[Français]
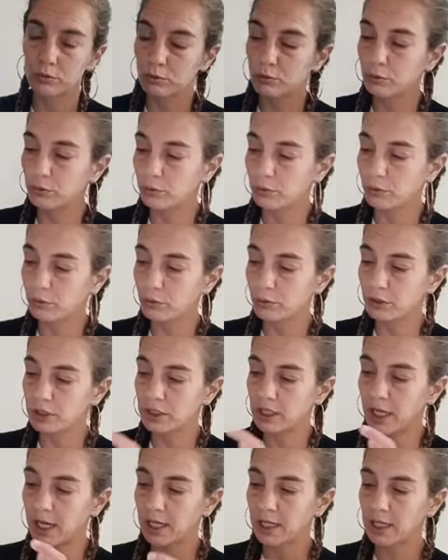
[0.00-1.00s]
coup, on lui redit
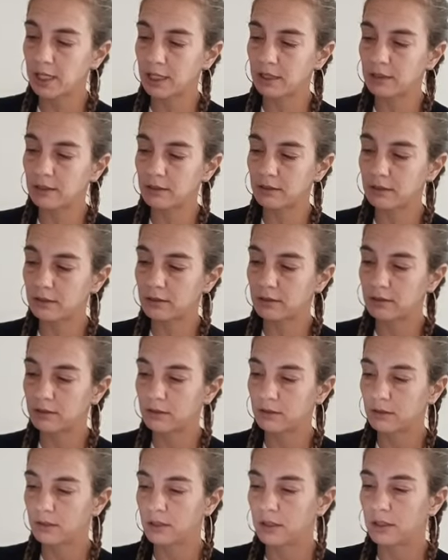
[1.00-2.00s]
A4.
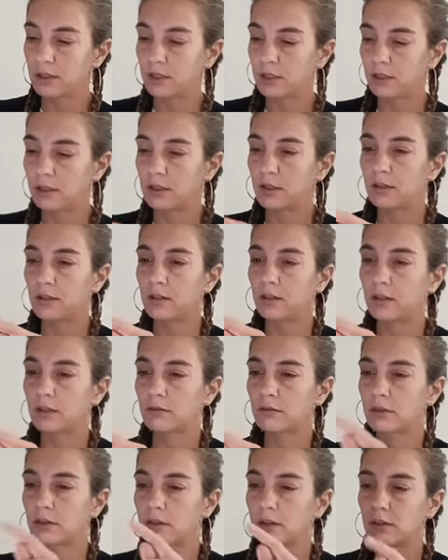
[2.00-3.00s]

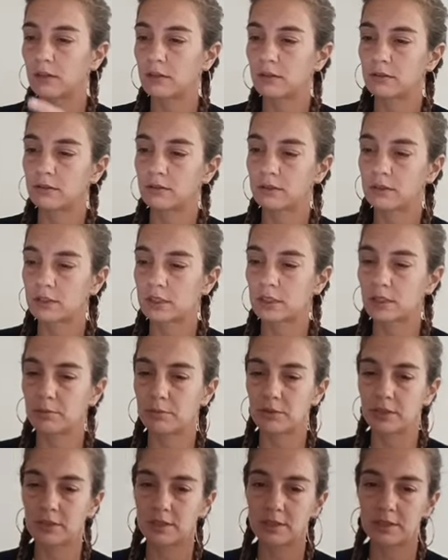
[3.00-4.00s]
Voilà, c'est très
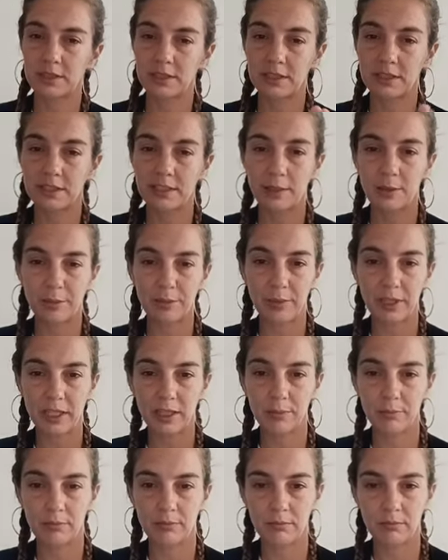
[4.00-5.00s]
bien.
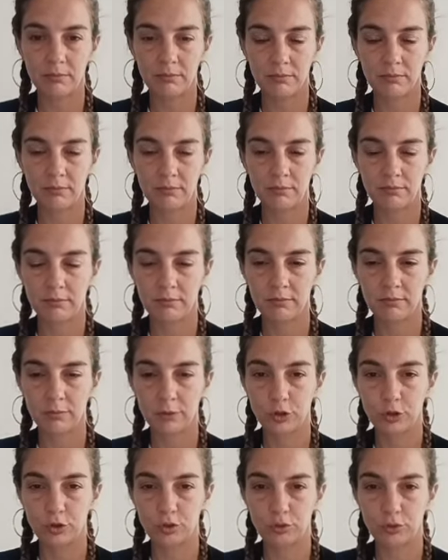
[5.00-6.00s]
imprime.
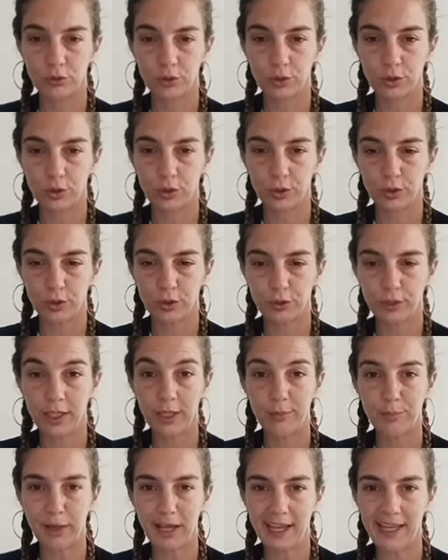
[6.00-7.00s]
Sous vos yeux
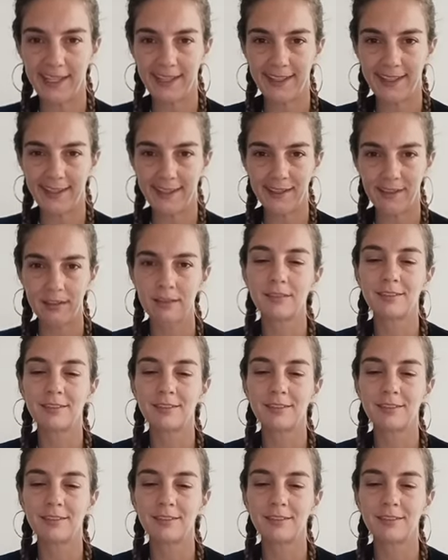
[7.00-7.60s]
ébahis.